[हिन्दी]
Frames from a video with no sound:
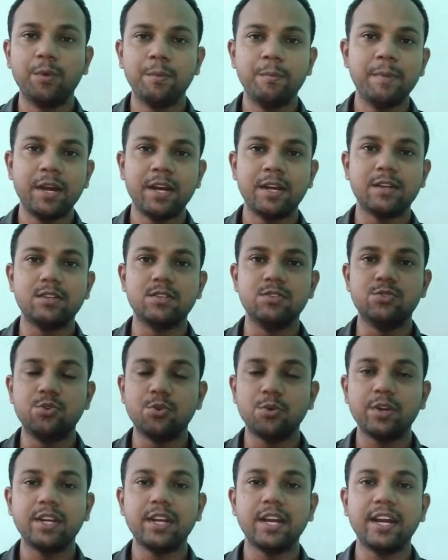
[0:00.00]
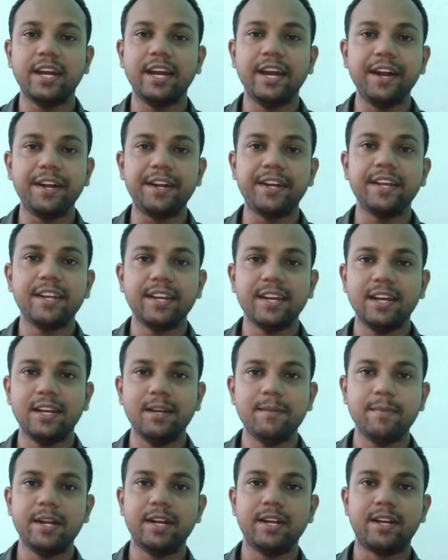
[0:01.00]
उनमें जो ये 18
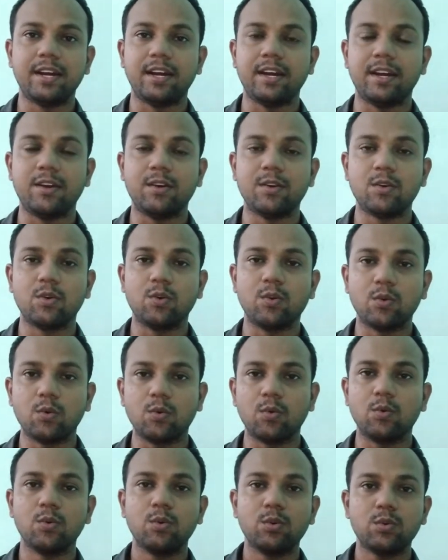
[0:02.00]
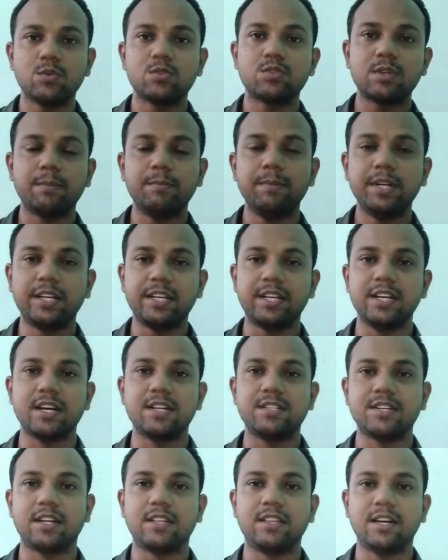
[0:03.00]
एलिमेंट हैं उनको सबमिट
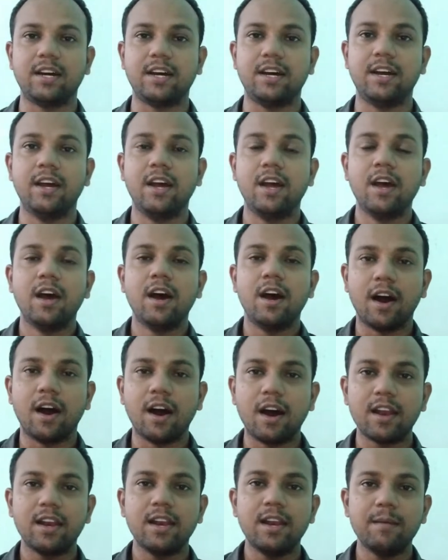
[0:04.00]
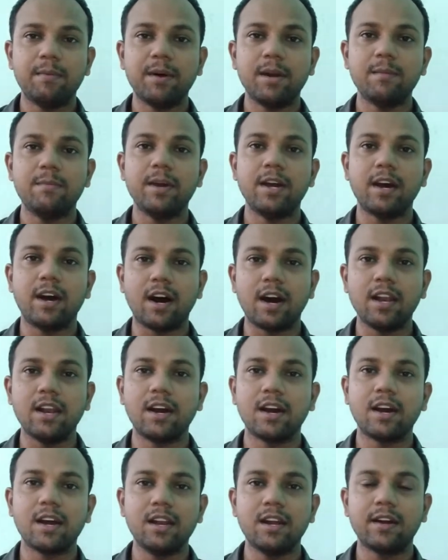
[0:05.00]
किया जाता है हर लेवल में
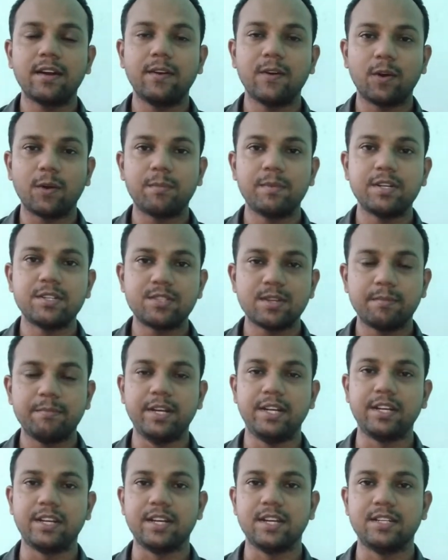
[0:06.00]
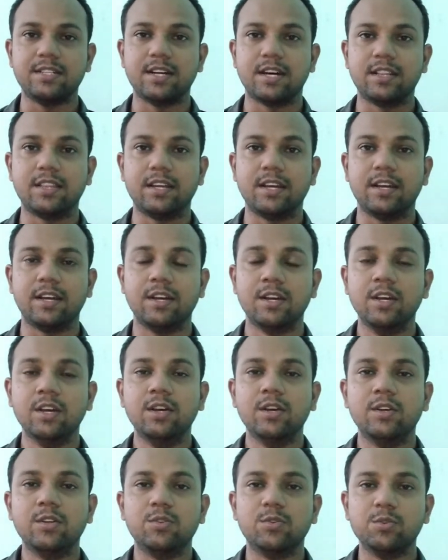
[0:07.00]
अलग अलग डॉक्यूमेंट सबमिट किए जाते हैं
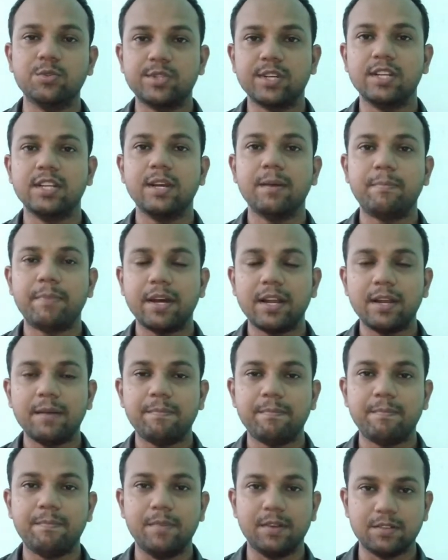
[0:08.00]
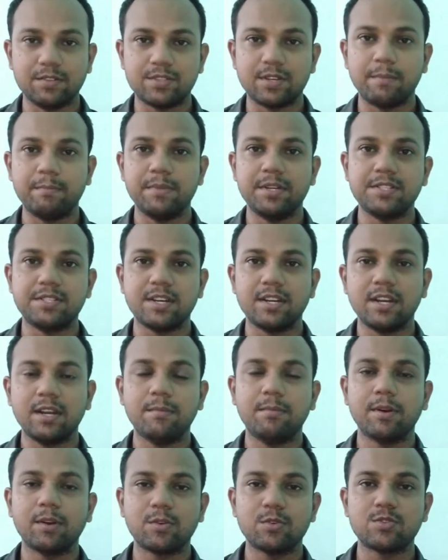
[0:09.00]
तो चलिए पहले सबमिशन
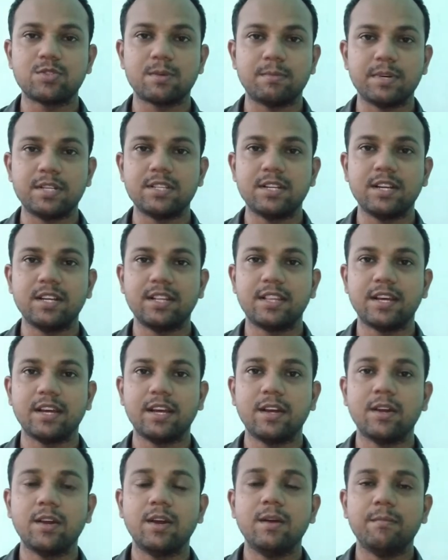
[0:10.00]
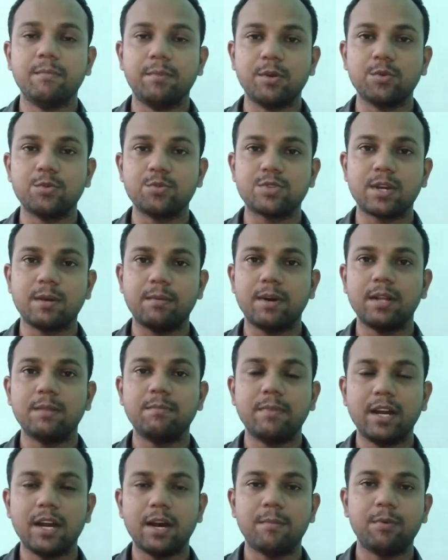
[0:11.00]
लेवल को समझ लेते हैं फिर उसके
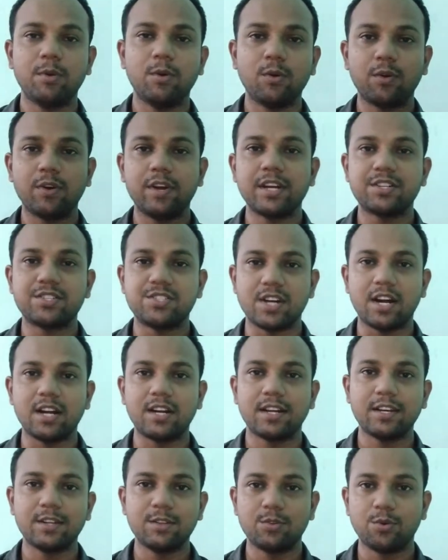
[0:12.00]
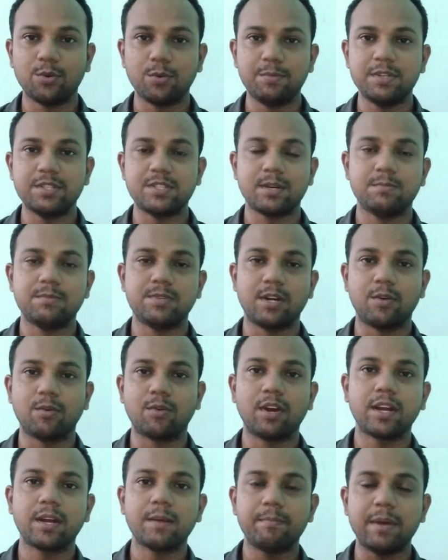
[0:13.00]
बाद मैं आप लोगों को एक चार्ट के थ्रू भी
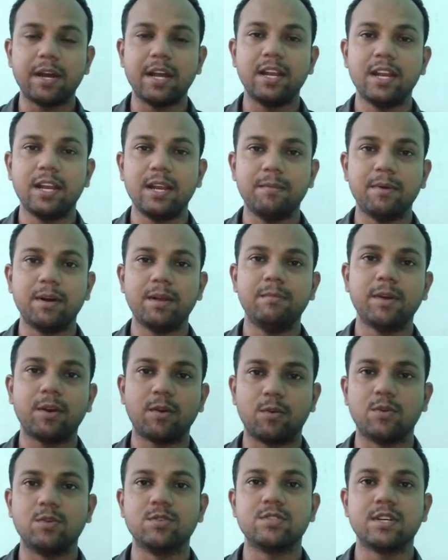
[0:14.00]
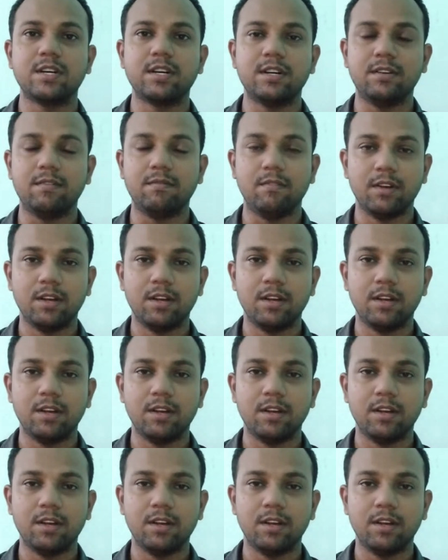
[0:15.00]
समझाऊंगा कि पहले लेवल में कौन सा